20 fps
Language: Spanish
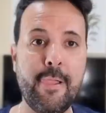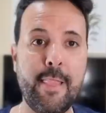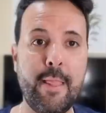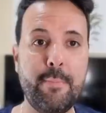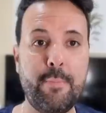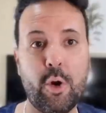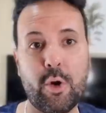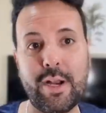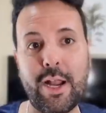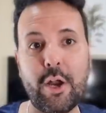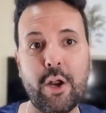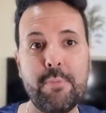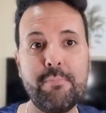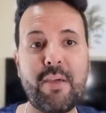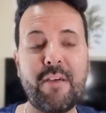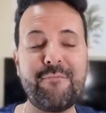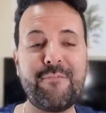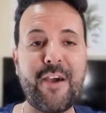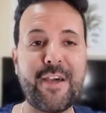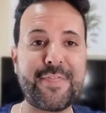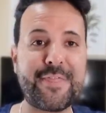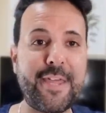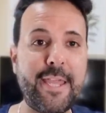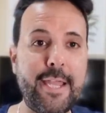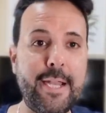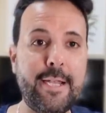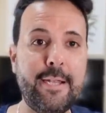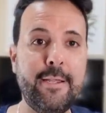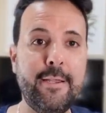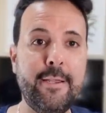Pero claro, es más
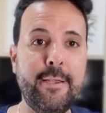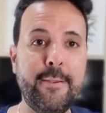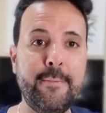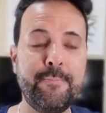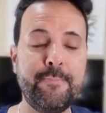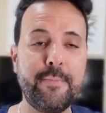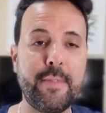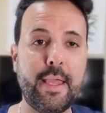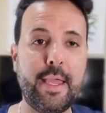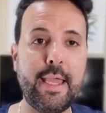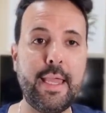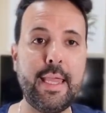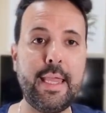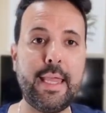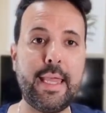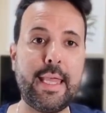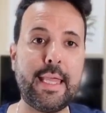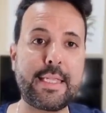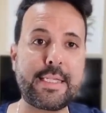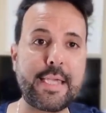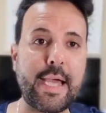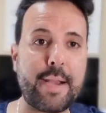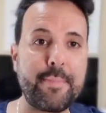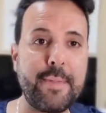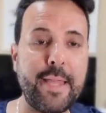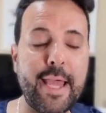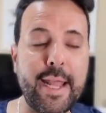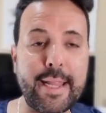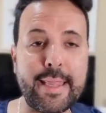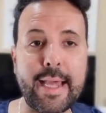fácil ¿eh? echar
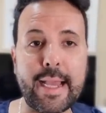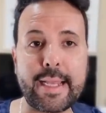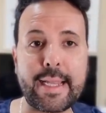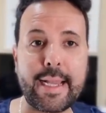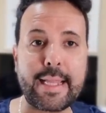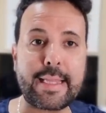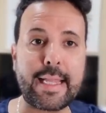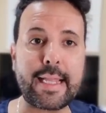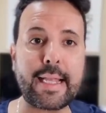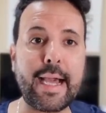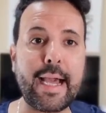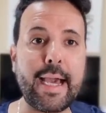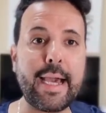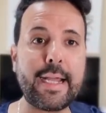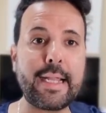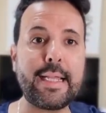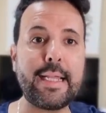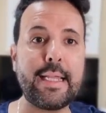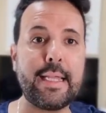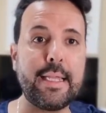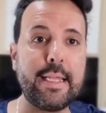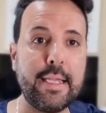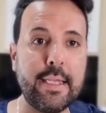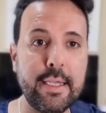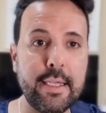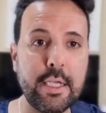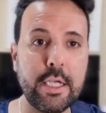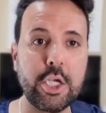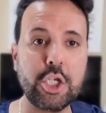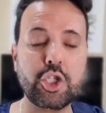mierda, criticar y,
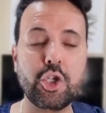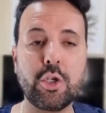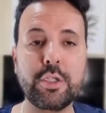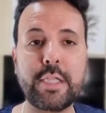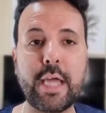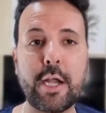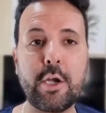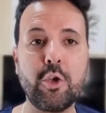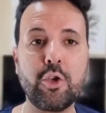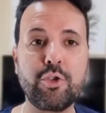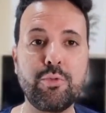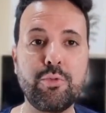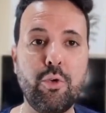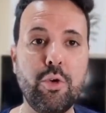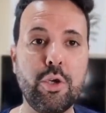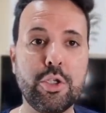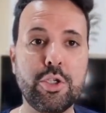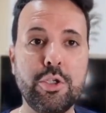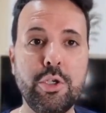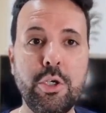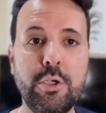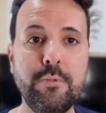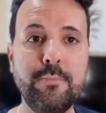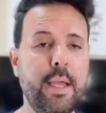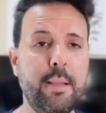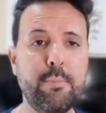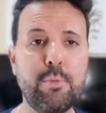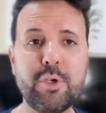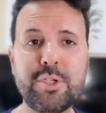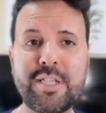y soltar los bulos, ¿no?
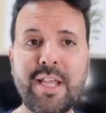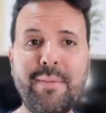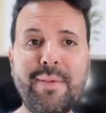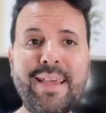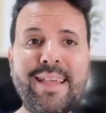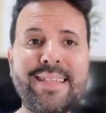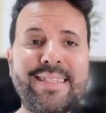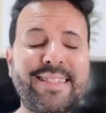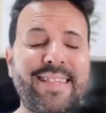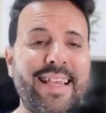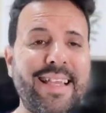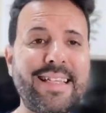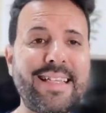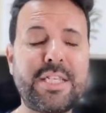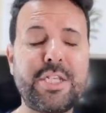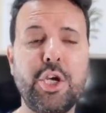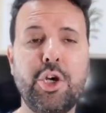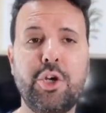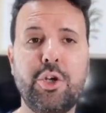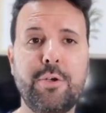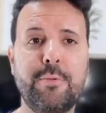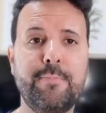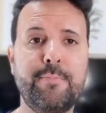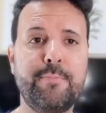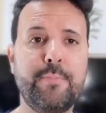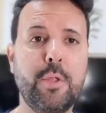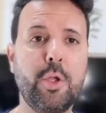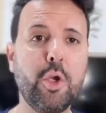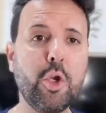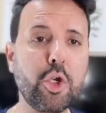Pues sabéis quién son
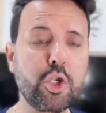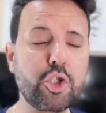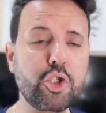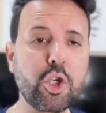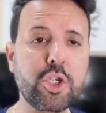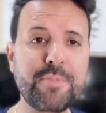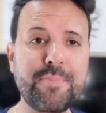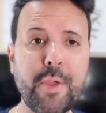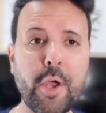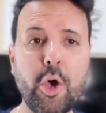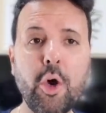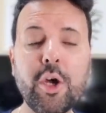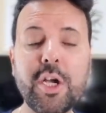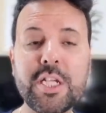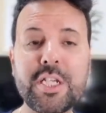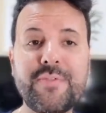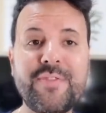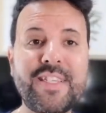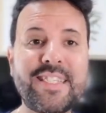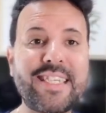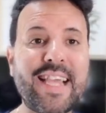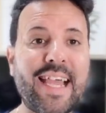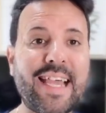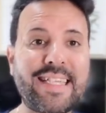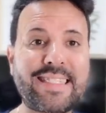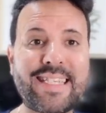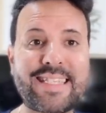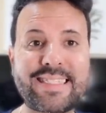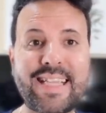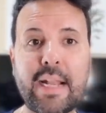los dos mejores
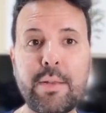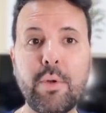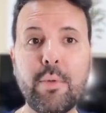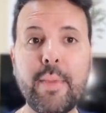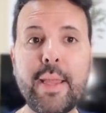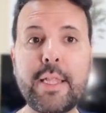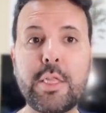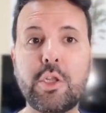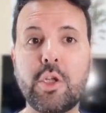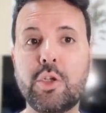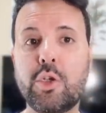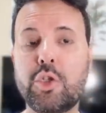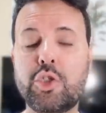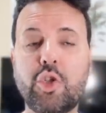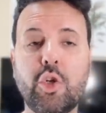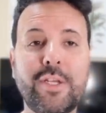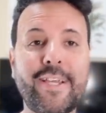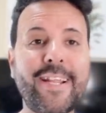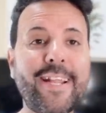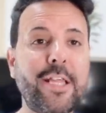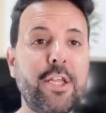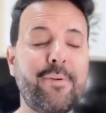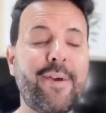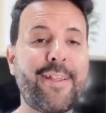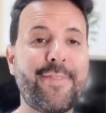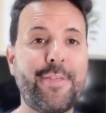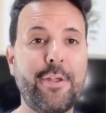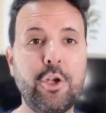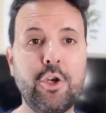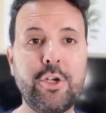fichajes hasta el momento de nuestro querido
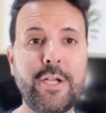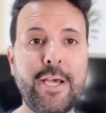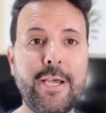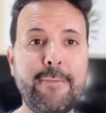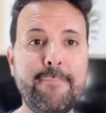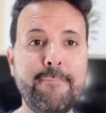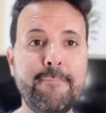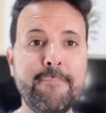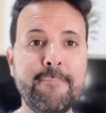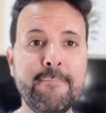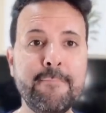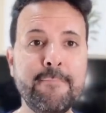Barcelona.